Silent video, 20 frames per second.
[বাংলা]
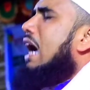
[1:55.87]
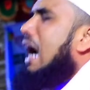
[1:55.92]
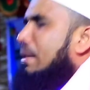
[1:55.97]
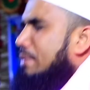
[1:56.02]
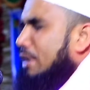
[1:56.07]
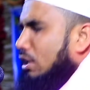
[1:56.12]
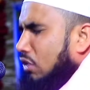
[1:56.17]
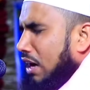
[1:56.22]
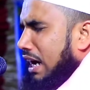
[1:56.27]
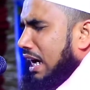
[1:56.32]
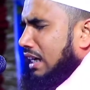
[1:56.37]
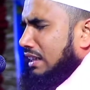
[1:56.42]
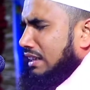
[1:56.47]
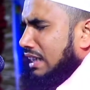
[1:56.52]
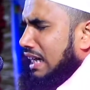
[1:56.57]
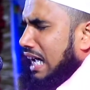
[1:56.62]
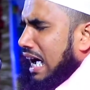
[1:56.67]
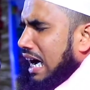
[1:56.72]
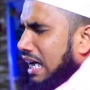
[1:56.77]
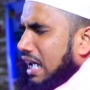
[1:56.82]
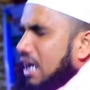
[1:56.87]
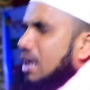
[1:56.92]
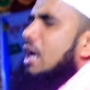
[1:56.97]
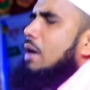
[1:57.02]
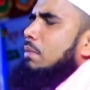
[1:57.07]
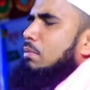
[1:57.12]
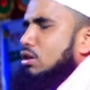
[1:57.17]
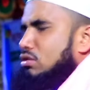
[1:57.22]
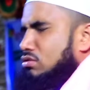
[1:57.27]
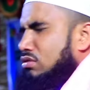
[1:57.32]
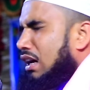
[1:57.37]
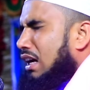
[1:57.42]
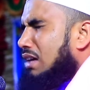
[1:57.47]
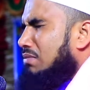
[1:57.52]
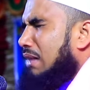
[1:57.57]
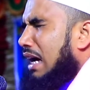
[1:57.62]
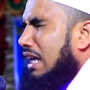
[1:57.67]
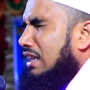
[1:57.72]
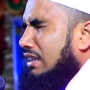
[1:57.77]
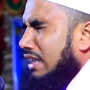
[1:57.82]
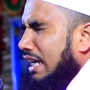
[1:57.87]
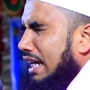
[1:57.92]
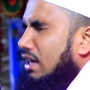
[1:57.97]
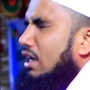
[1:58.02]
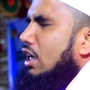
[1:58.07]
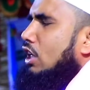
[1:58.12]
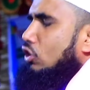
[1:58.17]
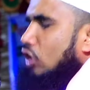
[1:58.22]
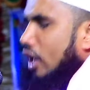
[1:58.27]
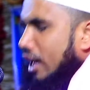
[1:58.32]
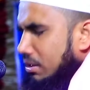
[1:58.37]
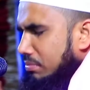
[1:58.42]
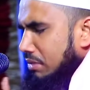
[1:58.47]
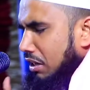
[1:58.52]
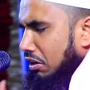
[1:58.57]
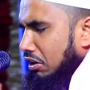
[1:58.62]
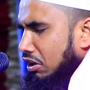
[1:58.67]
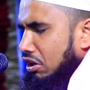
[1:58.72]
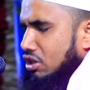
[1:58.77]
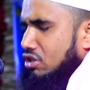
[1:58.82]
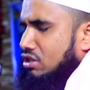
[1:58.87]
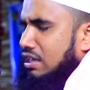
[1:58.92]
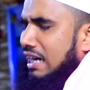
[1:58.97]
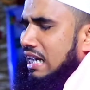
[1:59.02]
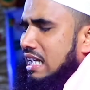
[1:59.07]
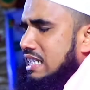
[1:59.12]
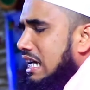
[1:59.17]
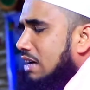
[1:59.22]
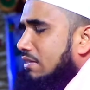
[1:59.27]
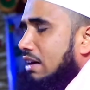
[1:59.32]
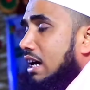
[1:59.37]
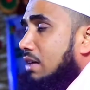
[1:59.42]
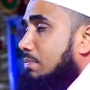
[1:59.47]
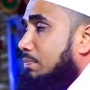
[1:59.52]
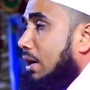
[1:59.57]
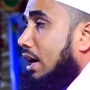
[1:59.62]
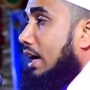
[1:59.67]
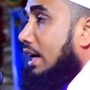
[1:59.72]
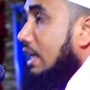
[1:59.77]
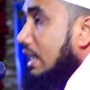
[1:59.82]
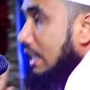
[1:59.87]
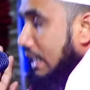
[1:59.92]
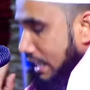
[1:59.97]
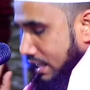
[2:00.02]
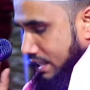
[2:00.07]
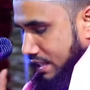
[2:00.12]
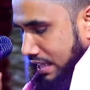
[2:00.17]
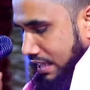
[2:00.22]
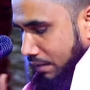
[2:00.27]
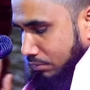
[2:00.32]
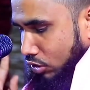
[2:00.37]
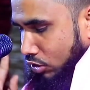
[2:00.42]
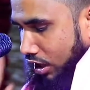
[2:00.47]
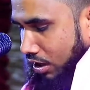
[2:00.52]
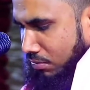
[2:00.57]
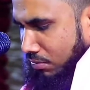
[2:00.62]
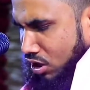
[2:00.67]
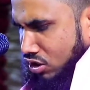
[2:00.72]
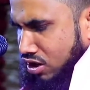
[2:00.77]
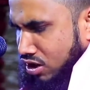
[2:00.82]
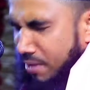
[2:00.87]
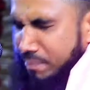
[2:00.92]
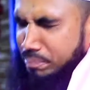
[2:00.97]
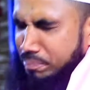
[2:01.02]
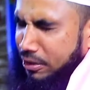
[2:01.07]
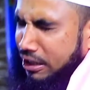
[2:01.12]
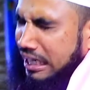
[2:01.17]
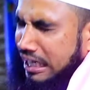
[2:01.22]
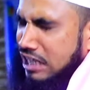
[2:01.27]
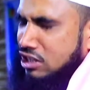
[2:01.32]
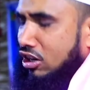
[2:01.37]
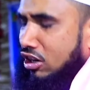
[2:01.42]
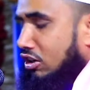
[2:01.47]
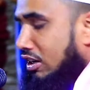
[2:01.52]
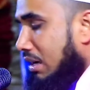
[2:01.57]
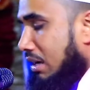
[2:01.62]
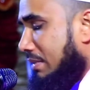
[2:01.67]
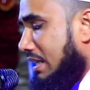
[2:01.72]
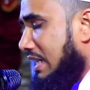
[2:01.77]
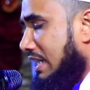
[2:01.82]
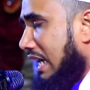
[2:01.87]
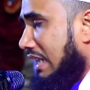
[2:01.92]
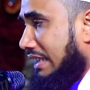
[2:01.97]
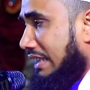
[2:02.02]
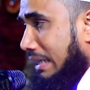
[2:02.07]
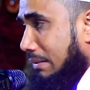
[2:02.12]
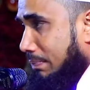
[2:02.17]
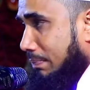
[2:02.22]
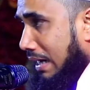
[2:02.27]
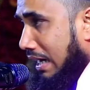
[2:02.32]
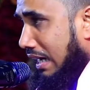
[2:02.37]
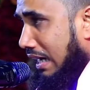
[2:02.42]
আমি কয়েকদিন আগে মুসলমানদের ধর্মীয় অনুষ্ঠানে যাওয়ার পর ইসলাম ধর্ম সম্পর্কে যখন আমি জানতে পারি